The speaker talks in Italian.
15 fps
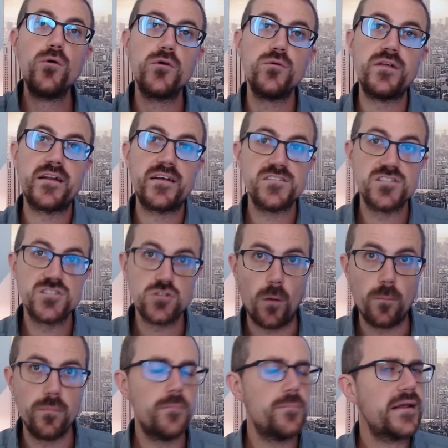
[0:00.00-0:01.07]
chiudere in
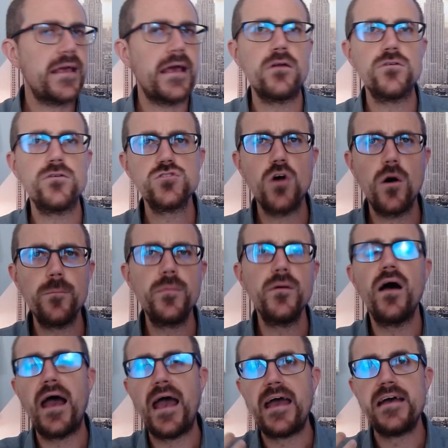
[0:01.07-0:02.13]
stop perché lo
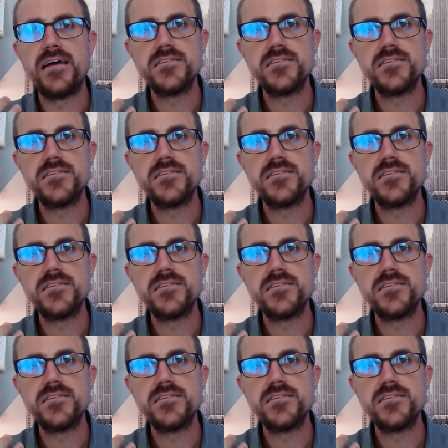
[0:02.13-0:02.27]
stop è